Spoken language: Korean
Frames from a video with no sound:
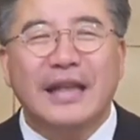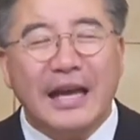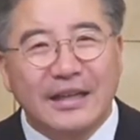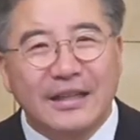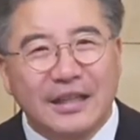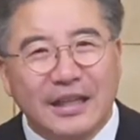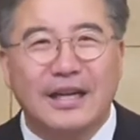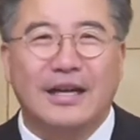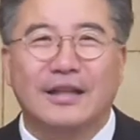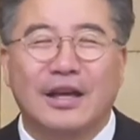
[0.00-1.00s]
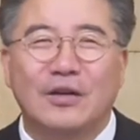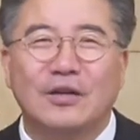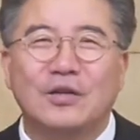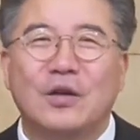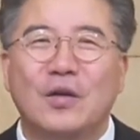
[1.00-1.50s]
따르니라는
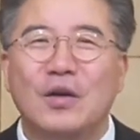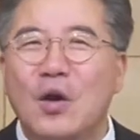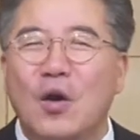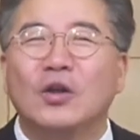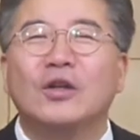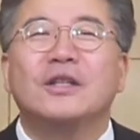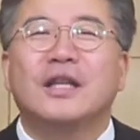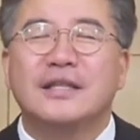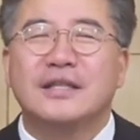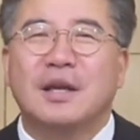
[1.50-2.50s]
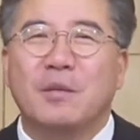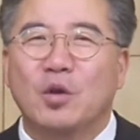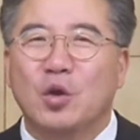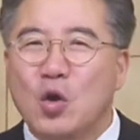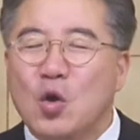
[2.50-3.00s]
단어는요. 얻을 때
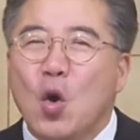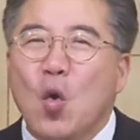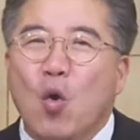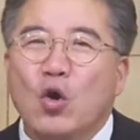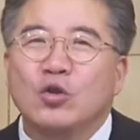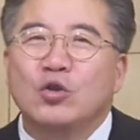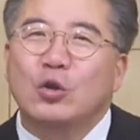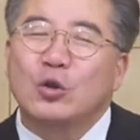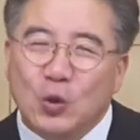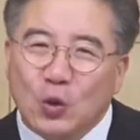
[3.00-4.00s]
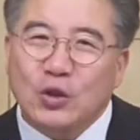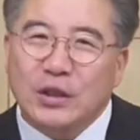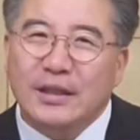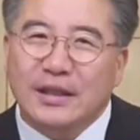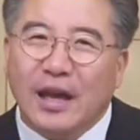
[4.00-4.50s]
쓰냐면 원수를
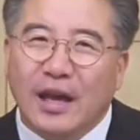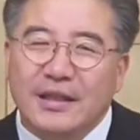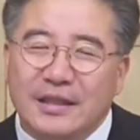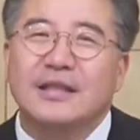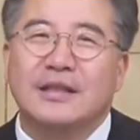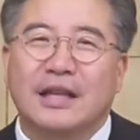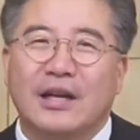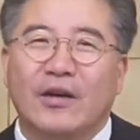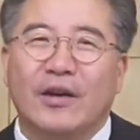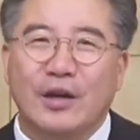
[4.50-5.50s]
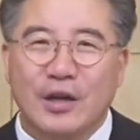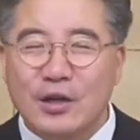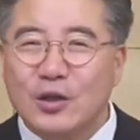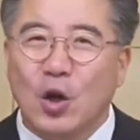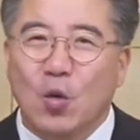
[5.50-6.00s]
쫓을 때 쓰는 단어예요.
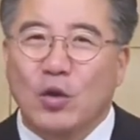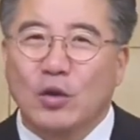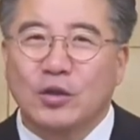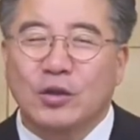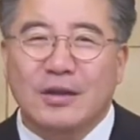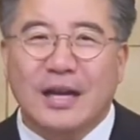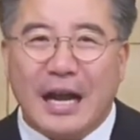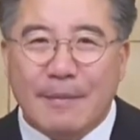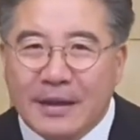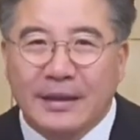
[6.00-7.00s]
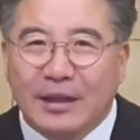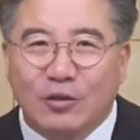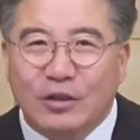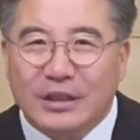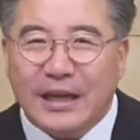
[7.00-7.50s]
저 원수를 가만
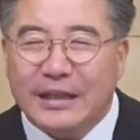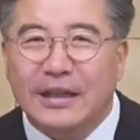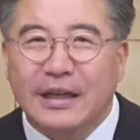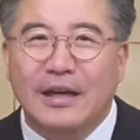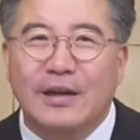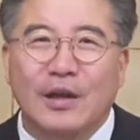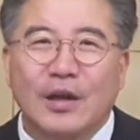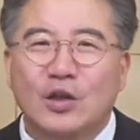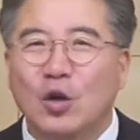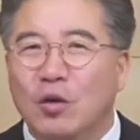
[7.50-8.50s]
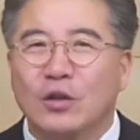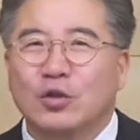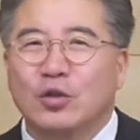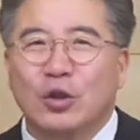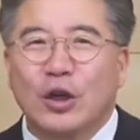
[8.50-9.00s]
놔두지 않으리라. 저
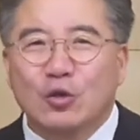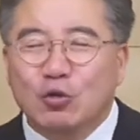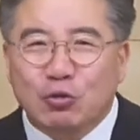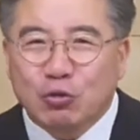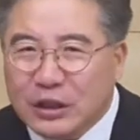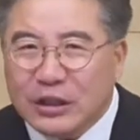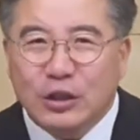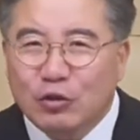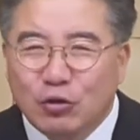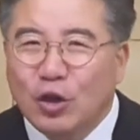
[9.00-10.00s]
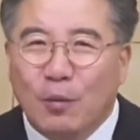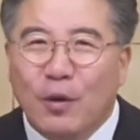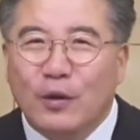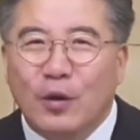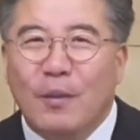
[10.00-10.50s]
원수를 죽이지
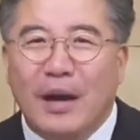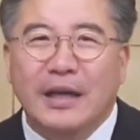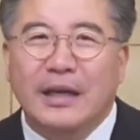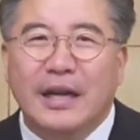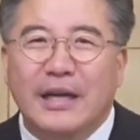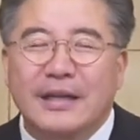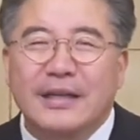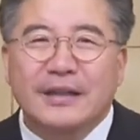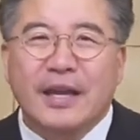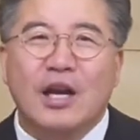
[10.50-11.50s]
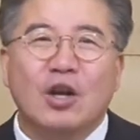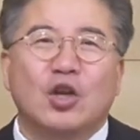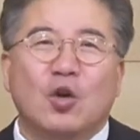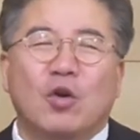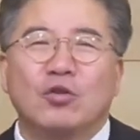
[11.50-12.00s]
죽여버리고 말리라. 내가
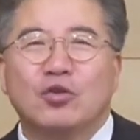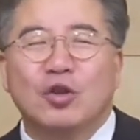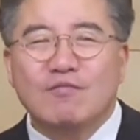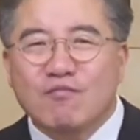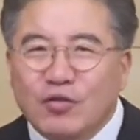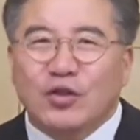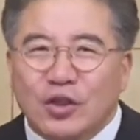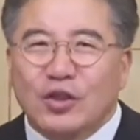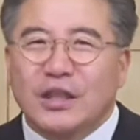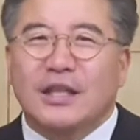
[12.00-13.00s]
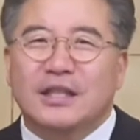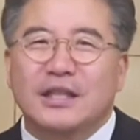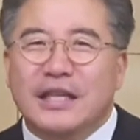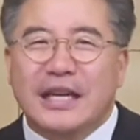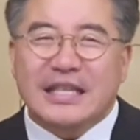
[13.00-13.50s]
저 원수를 무슨 일이
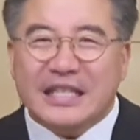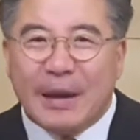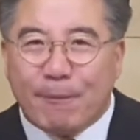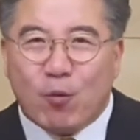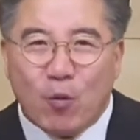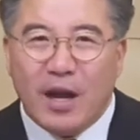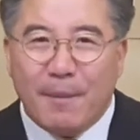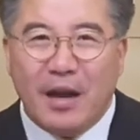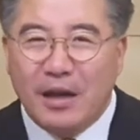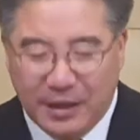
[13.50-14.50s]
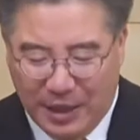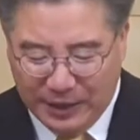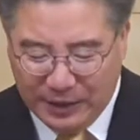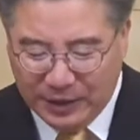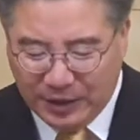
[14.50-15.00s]
있든지 잡고야
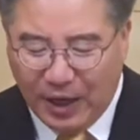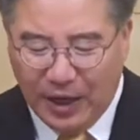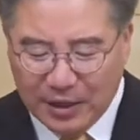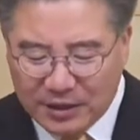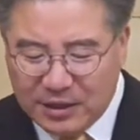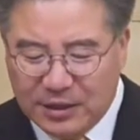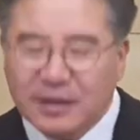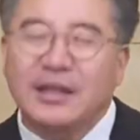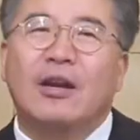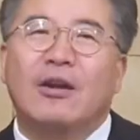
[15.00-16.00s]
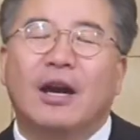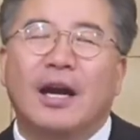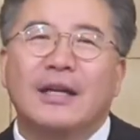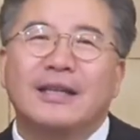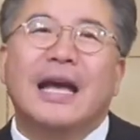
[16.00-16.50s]
말리라. 이럴 때 쓰는
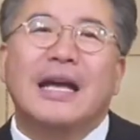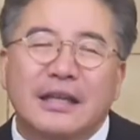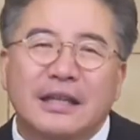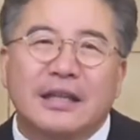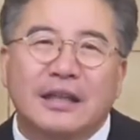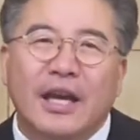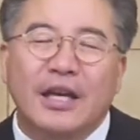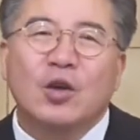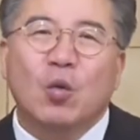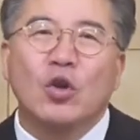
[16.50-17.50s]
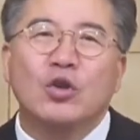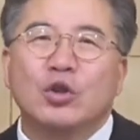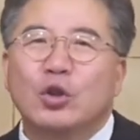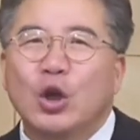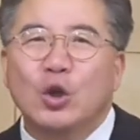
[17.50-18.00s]
단어가 따르니인데
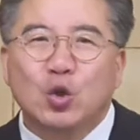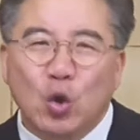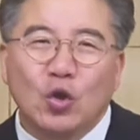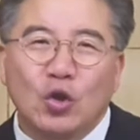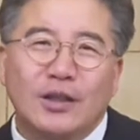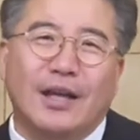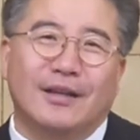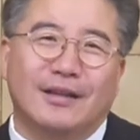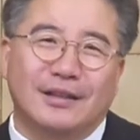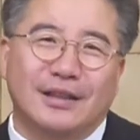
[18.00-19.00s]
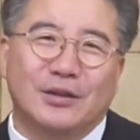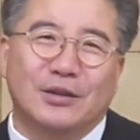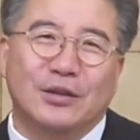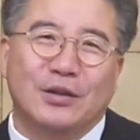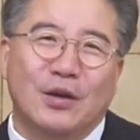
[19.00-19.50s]
원수를 쫓는다는
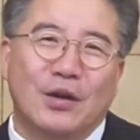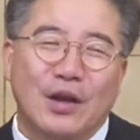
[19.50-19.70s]
뜻이거든요.